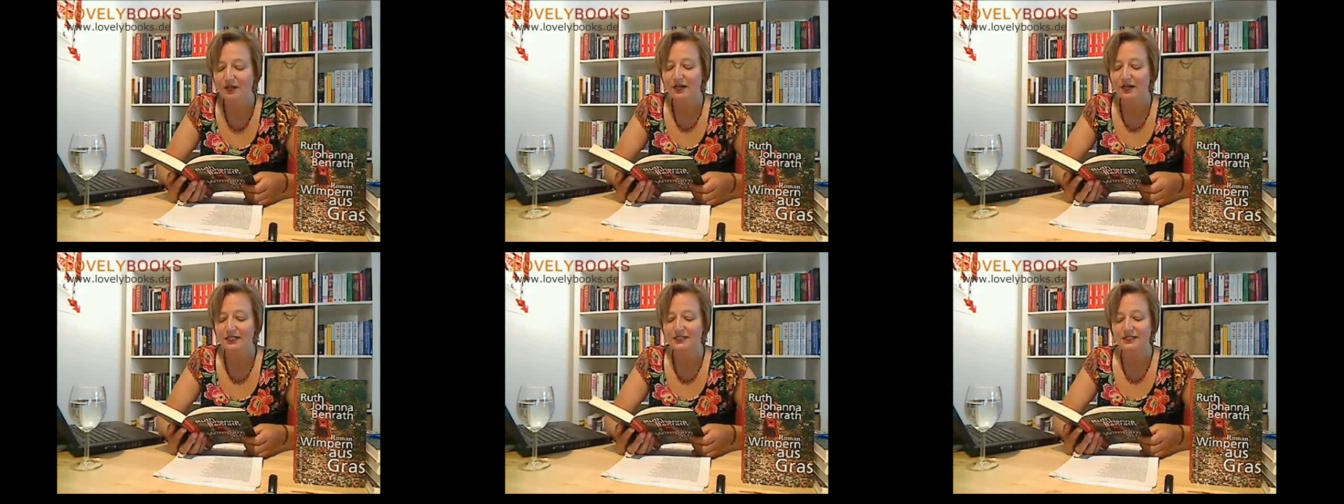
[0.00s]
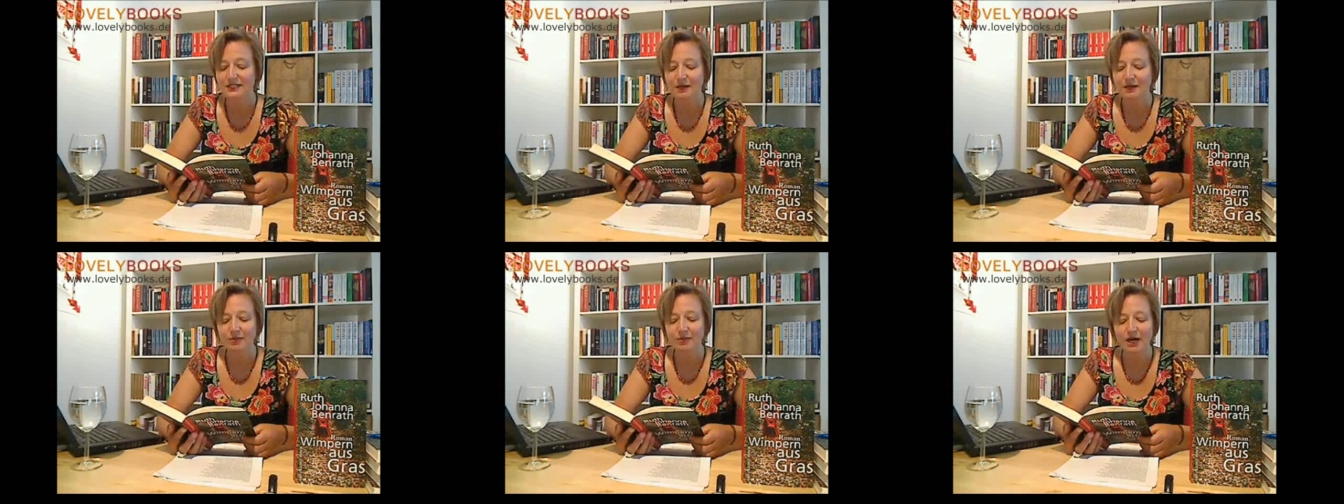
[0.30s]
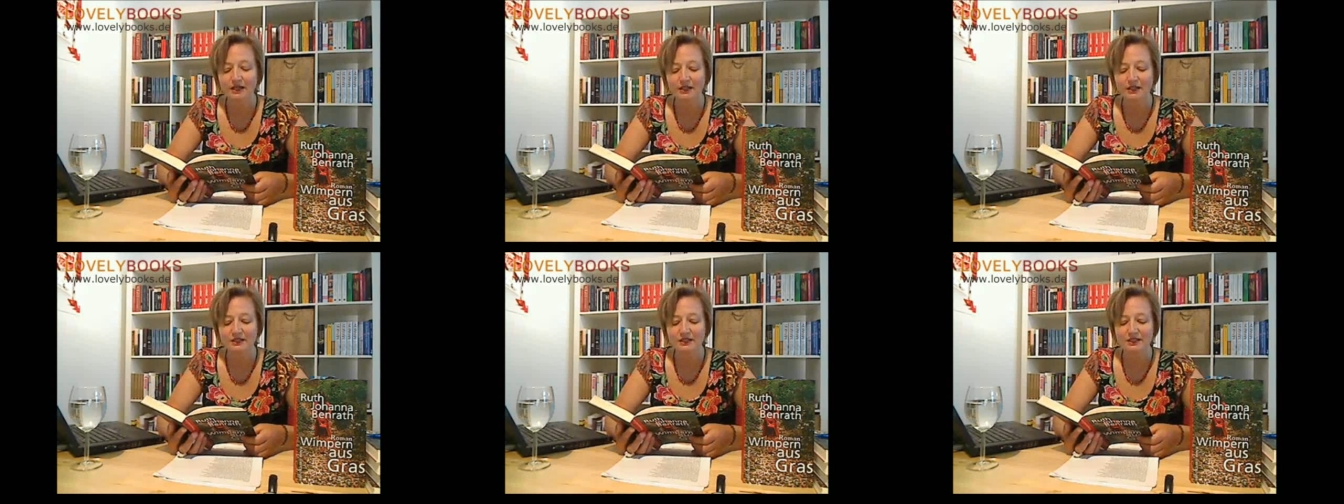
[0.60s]
als
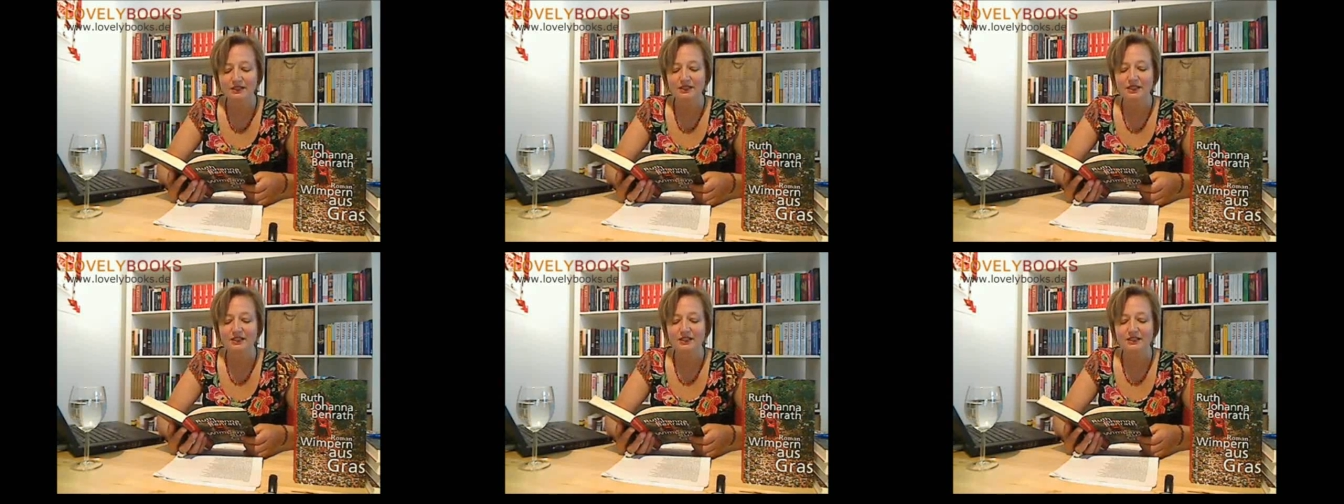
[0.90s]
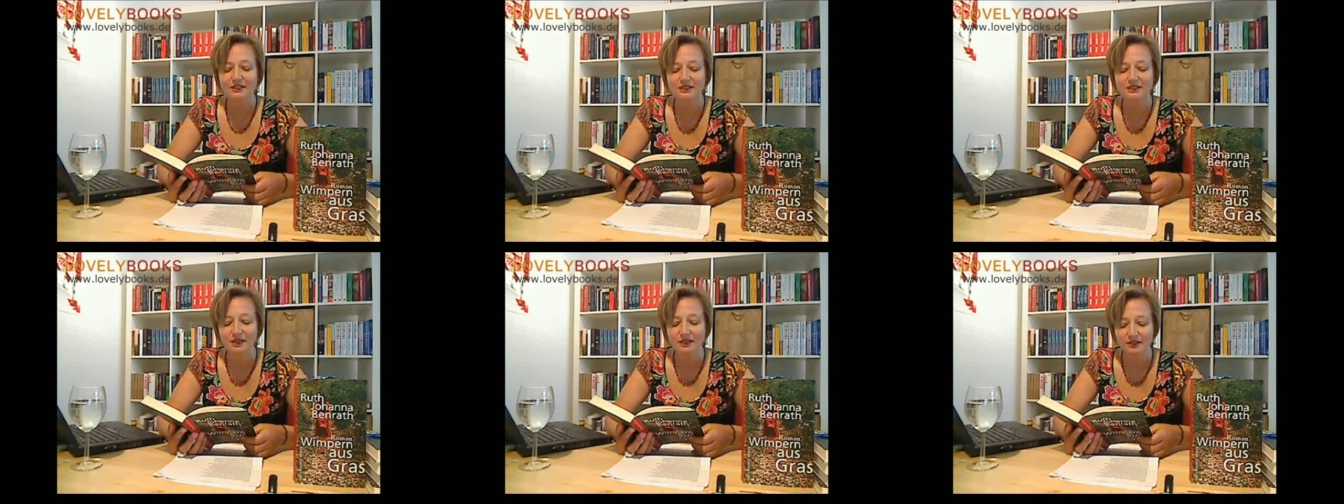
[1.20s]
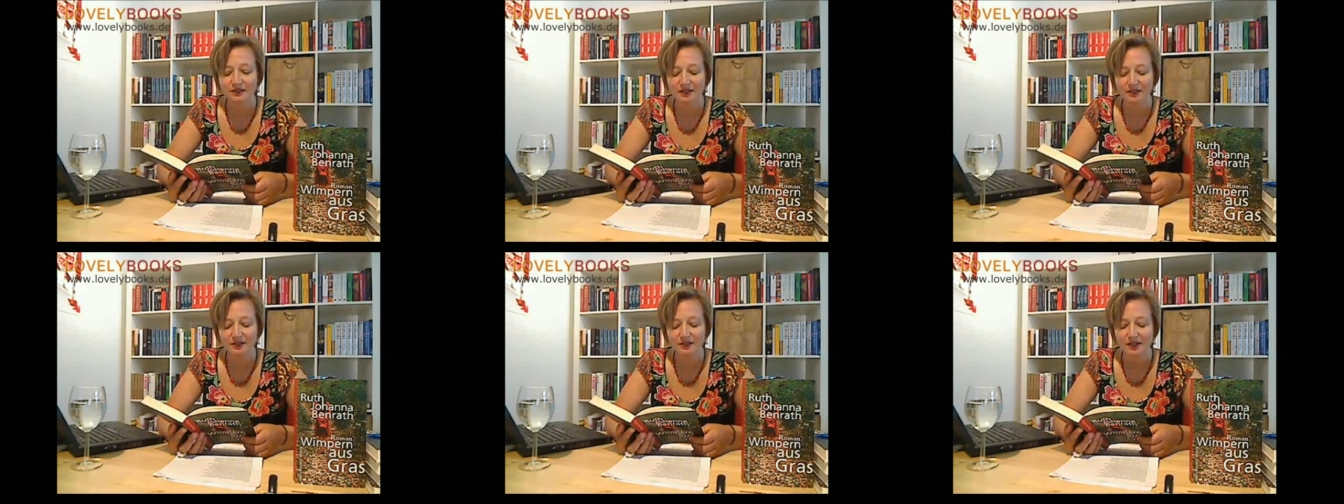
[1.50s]
habe Anna sich
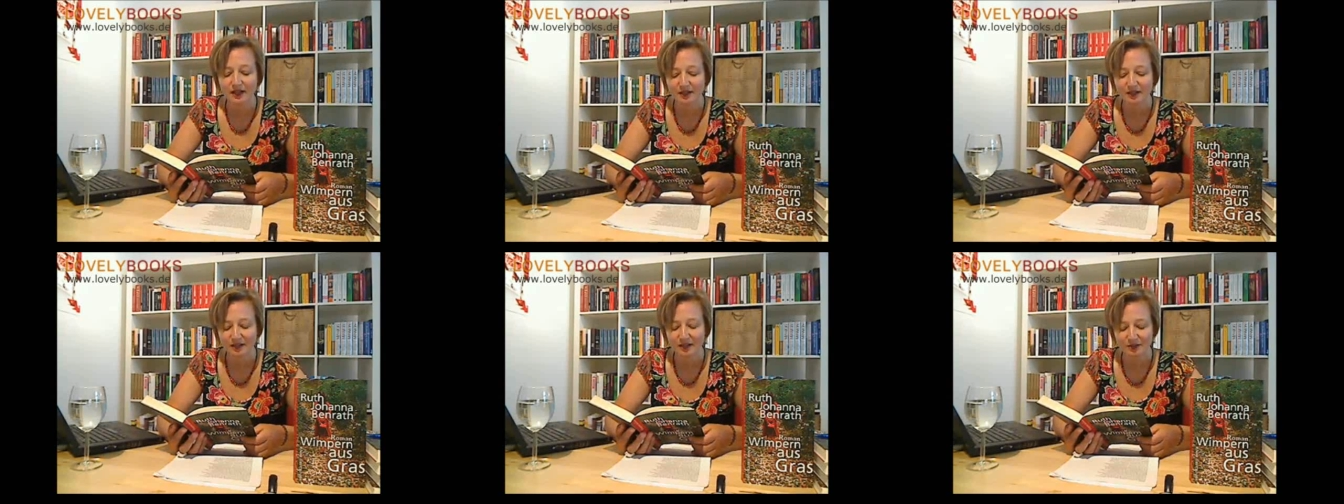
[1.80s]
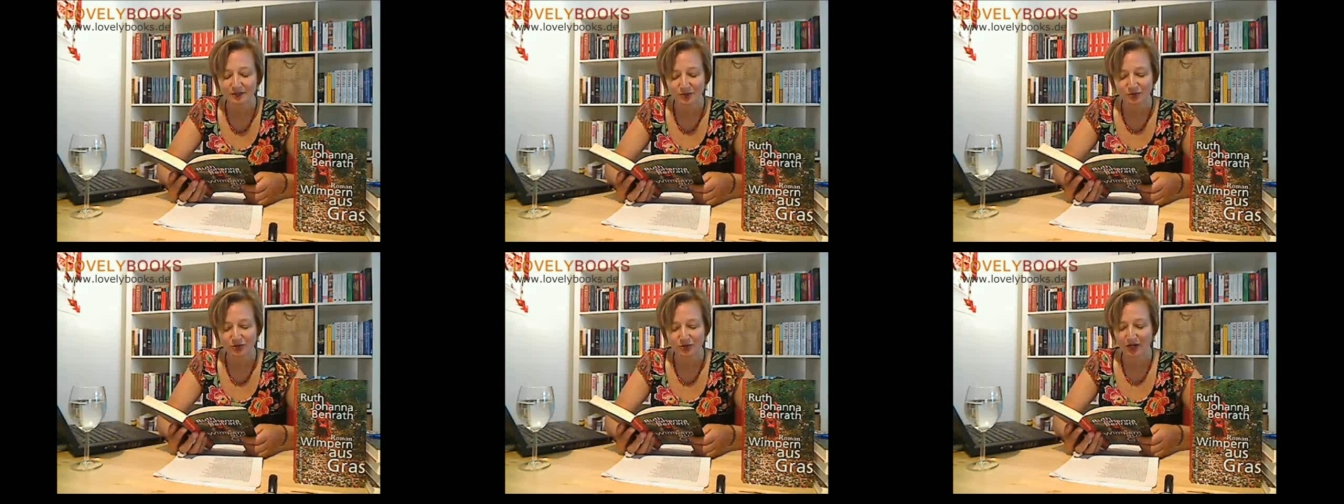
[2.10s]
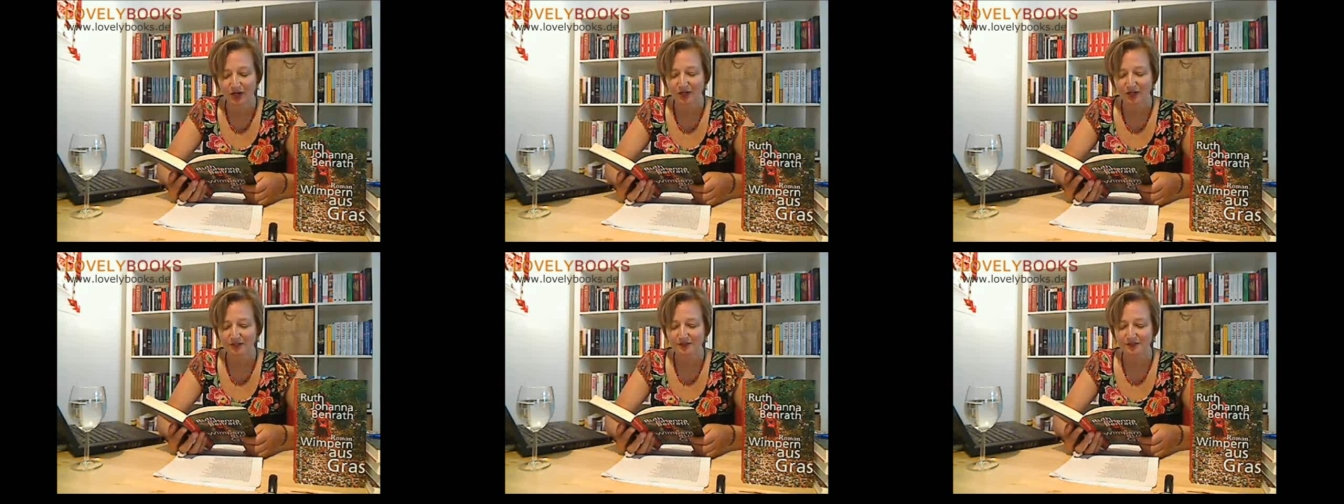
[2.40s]
exakt an die
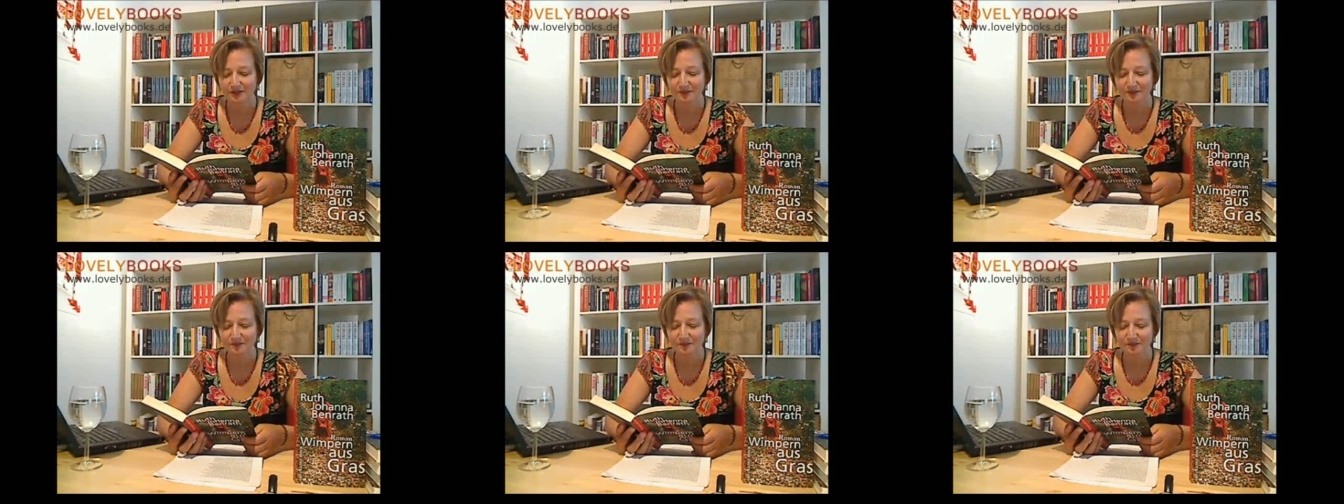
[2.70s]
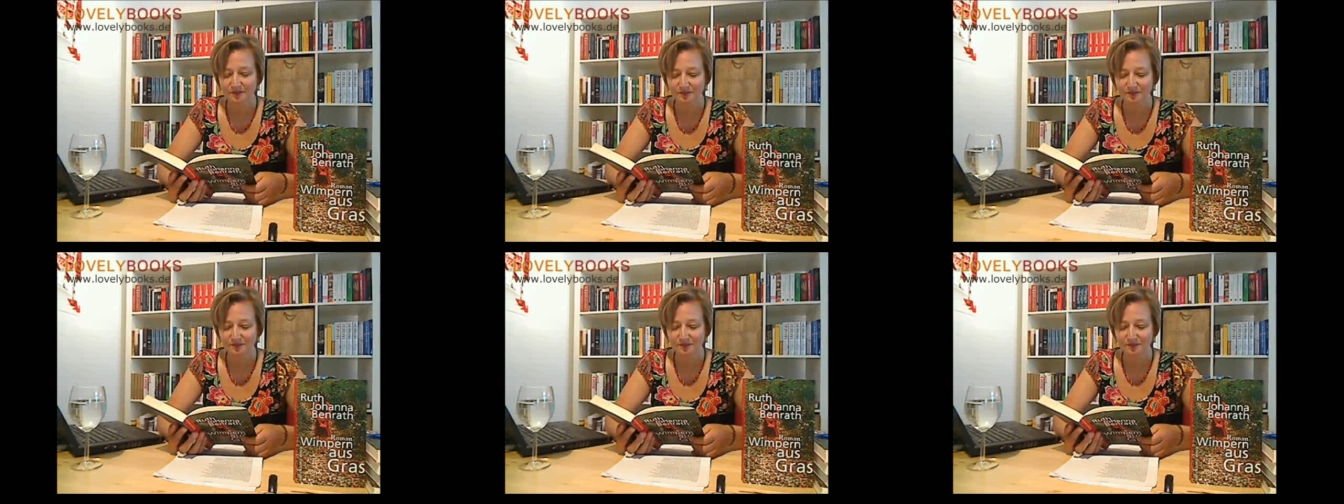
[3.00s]
Anleitung gehalten.